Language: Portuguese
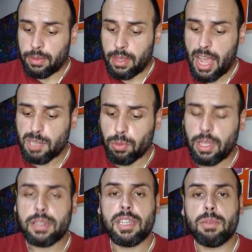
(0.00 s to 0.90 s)
Décimo
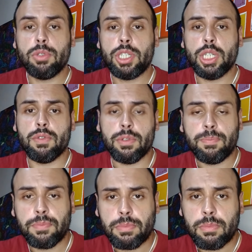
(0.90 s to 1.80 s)
terceiro
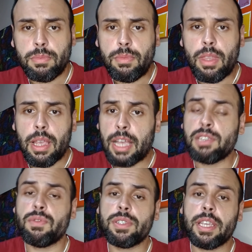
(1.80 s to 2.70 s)
motivo.
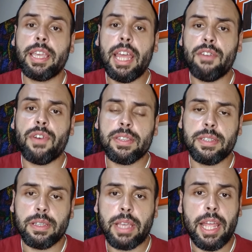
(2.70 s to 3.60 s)
Caso você queira,
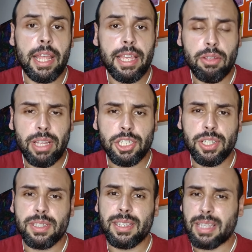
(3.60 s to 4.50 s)
fazer, queira ir ao
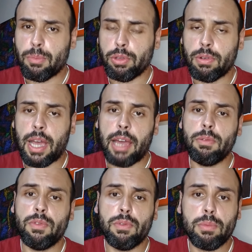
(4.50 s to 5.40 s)
dentista e está muito
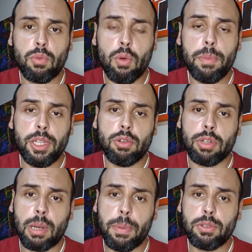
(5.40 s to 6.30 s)
caro, combine com
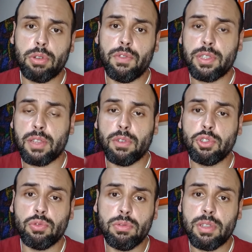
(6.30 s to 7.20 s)
outra pessoa, vocês vão
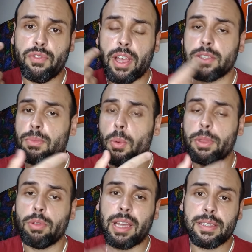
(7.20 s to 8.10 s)
juntos e fazem uma
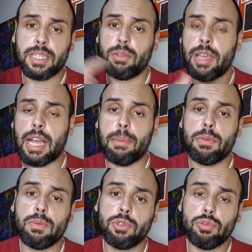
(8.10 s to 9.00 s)
obturação e
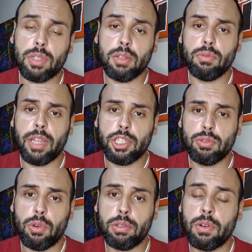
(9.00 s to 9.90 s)
acabam juntando um
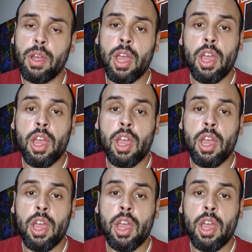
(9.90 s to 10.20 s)
dente no outro.